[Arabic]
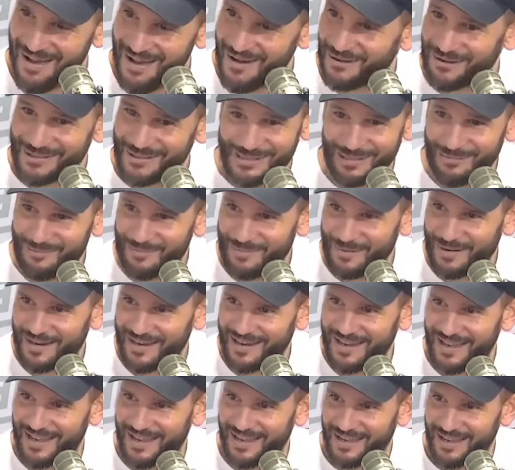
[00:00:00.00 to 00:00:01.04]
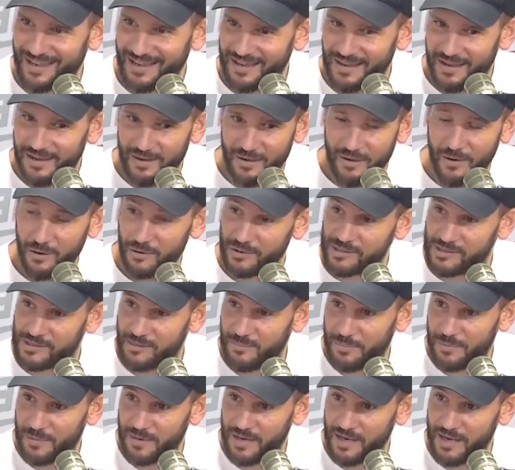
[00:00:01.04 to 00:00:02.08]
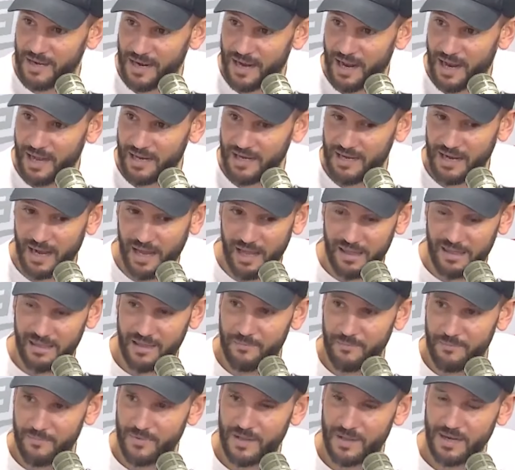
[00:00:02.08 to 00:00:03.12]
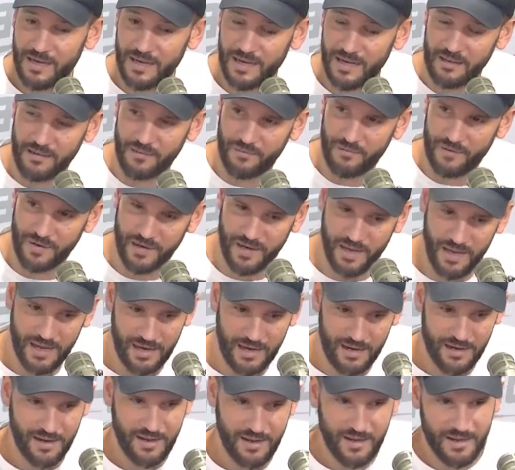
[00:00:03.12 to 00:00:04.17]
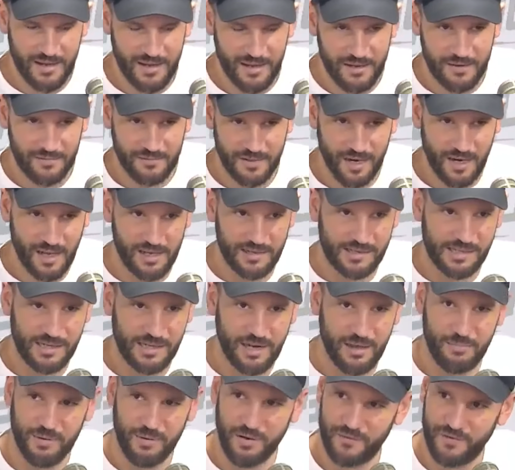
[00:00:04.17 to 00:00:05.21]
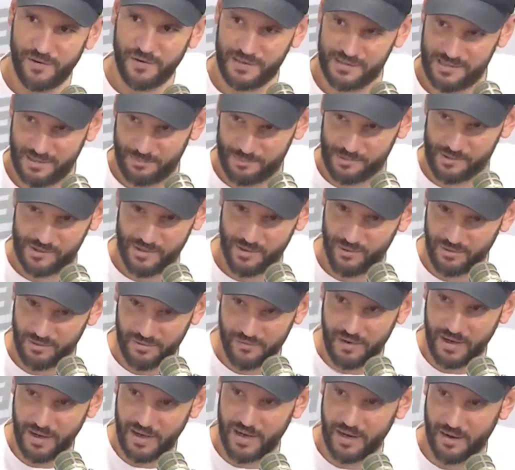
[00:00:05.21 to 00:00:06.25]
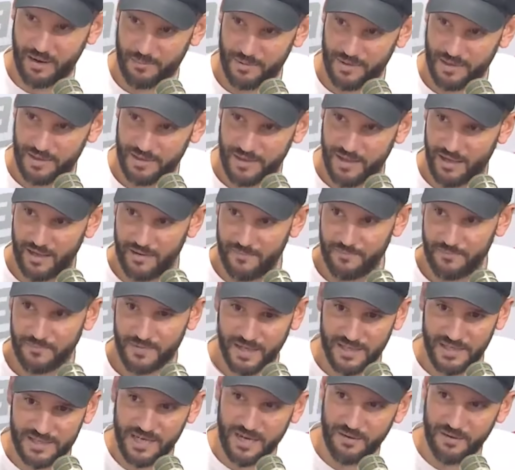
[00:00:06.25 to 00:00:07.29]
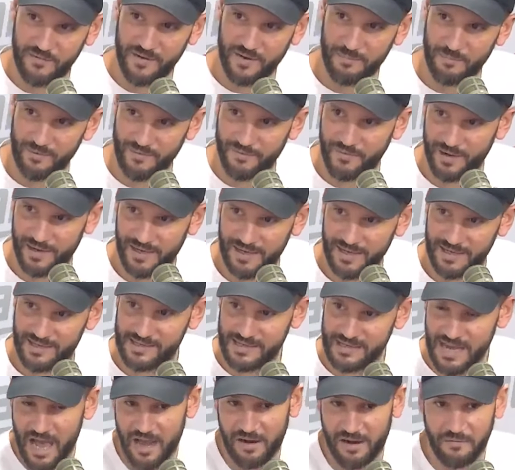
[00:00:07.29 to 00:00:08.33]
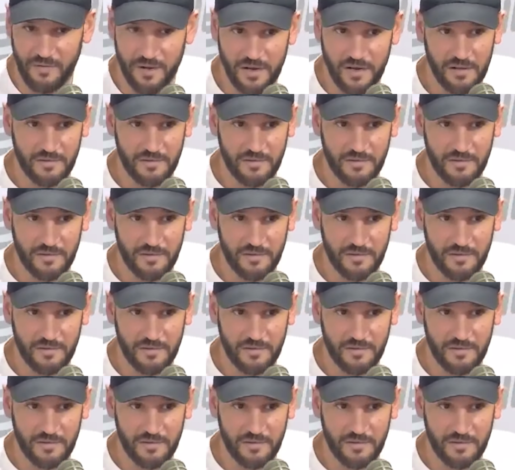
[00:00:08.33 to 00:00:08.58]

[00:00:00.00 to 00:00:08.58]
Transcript: اقسم بالله اقسم بالله العلي العظيم ليله الفينال نلقى سينابيل في الريسبسيون ويتفكرها بالكدا كي شافني بالفاليز يعرف انا